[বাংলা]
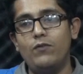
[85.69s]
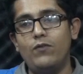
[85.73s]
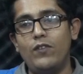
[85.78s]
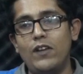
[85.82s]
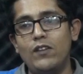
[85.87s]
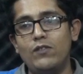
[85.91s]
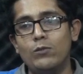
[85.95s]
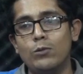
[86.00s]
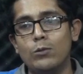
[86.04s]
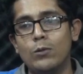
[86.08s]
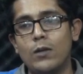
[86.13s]

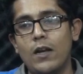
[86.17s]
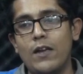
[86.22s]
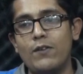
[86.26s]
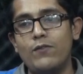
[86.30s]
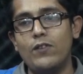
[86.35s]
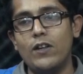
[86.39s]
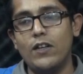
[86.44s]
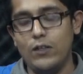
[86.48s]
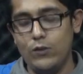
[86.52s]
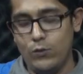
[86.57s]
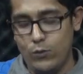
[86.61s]
ফেসবুক
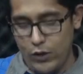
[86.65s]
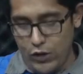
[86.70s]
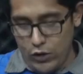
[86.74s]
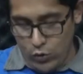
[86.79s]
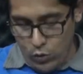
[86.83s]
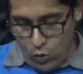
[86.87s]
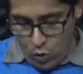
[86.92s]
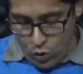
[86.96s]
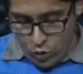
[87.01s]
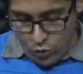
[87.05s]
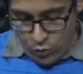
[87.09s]
লাইভটা কিন্তু
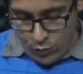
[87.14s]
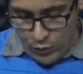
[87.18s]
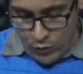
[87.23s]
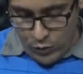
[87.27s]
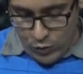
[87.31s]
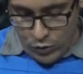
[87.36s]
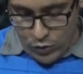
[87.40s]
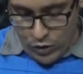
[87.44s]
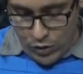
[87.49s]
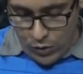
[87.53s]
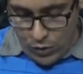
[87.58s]
একটু
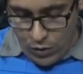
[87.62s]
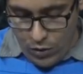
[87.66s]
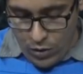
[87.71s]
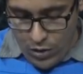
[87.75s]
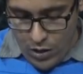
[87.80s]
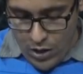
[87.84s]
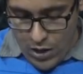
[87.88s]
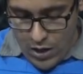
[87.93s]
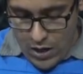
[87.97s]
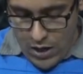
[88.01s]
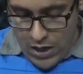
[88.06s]
অনিয়মিত ছিল
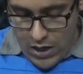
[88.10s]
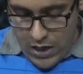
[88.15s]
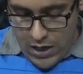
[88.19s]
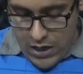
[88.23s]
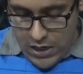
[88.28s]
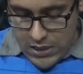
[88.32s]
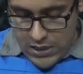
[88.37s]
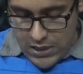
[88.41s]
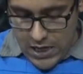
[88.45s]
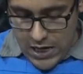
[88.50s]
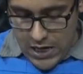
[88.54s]

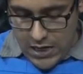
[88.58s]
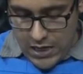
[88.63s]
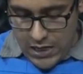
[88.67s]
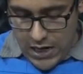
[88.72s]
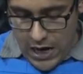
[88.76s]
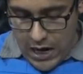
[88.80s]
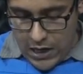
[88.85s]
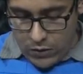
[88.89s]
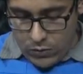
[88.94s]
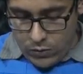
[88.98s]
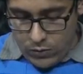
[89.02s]
যেই
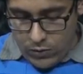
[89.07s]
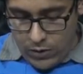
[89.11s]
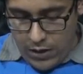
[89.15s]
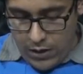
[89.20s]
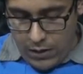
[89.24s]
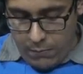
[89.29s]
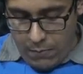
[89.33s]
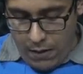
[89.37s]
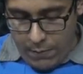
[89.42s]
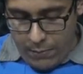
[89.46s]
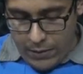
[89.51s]
কারণে
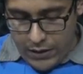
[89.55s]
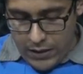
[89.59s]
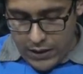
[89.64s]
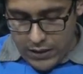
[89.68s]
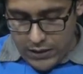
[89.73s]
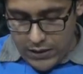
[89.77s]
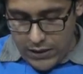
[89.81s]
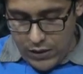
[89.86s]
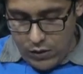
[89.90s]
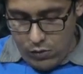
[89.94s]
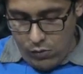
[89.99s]
ব্যাপারটা
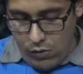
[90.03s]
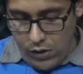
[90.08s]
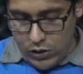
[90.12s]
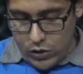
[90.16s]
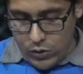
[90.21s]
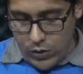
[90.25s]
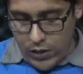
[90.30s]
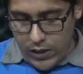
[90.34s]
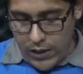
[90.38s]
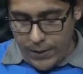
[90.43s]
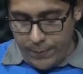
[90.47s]
ছিল
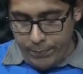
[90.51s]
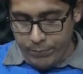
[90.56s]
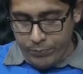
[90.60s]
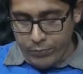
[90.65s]
আসলে